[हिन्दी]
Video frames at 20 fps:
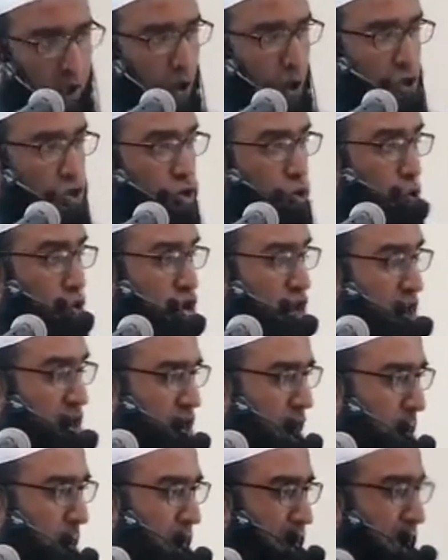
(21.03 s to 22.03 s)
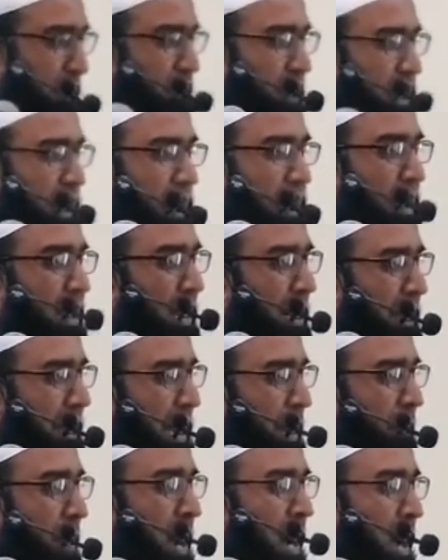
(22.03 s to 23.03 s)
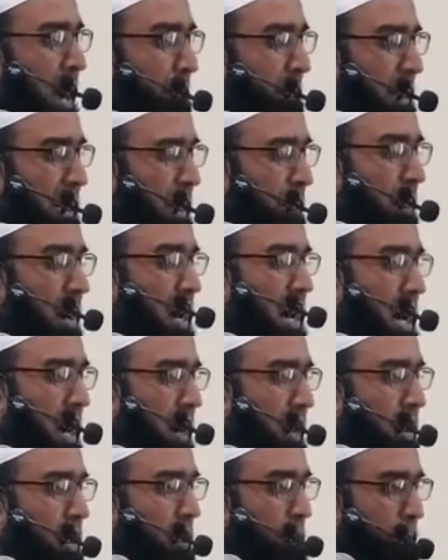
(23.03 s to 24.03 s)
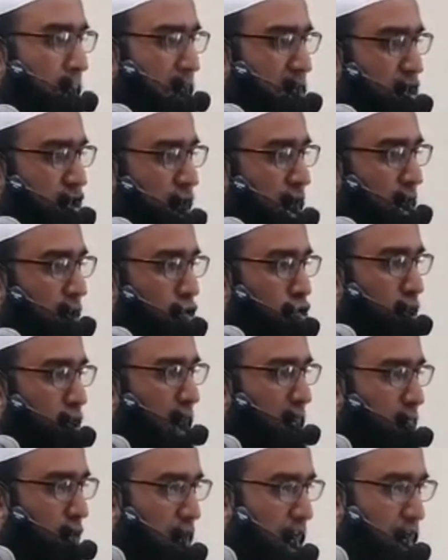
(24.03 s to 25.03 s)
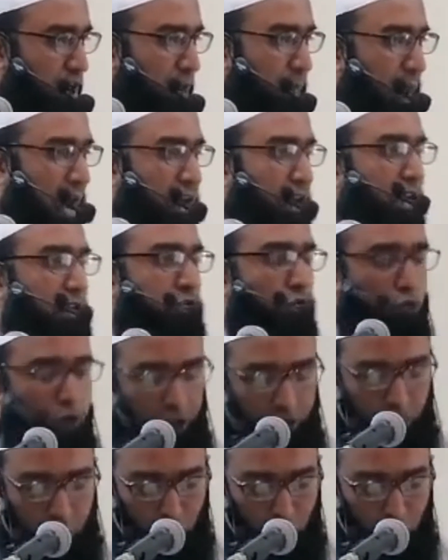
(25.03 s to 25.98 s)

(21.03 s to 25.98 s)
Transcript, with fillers: खसूसी तरबियत करें लम्हा ब लम्हा बच्चे को जो है वो रहनमाई की जरूरत